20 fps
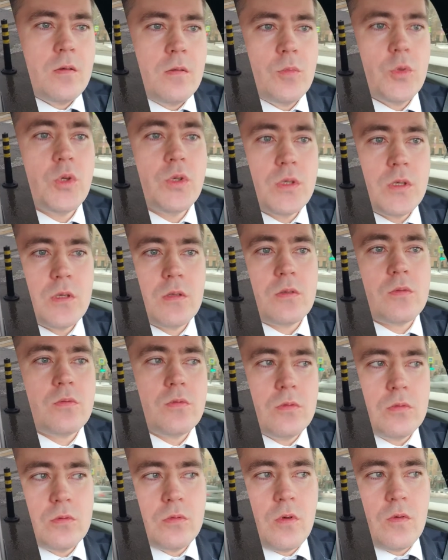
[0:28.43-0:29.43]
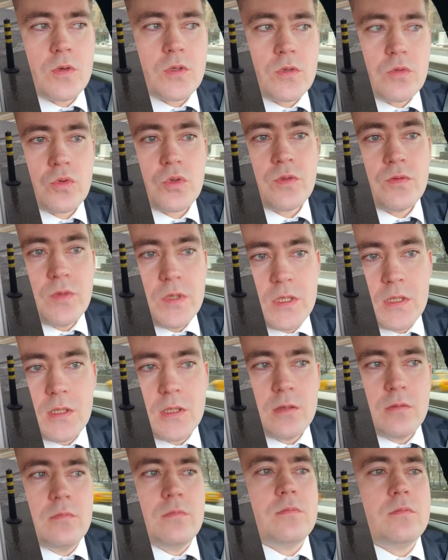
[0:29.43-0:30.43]
Многие эту новость уже
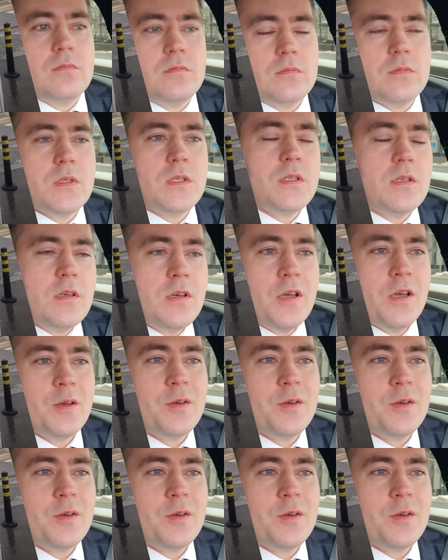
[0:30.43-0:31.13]
видели, и